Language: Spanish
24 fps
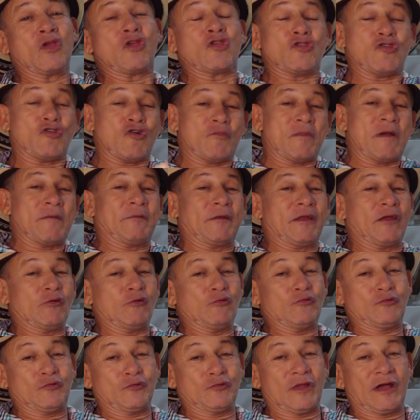Yo me
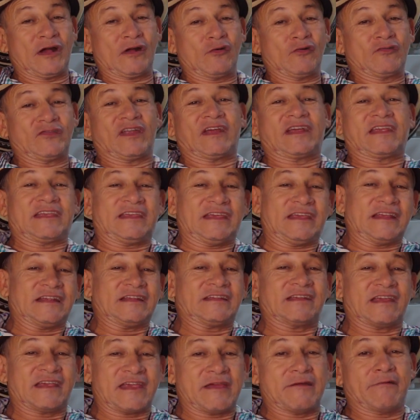pregunto una cosa, ¿quién
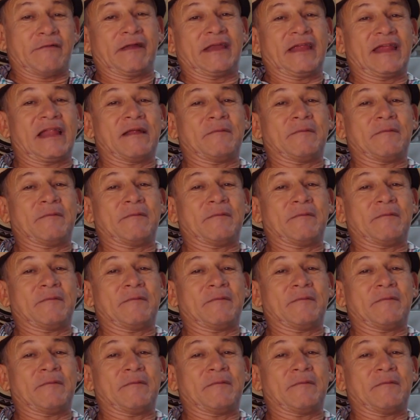se llevaría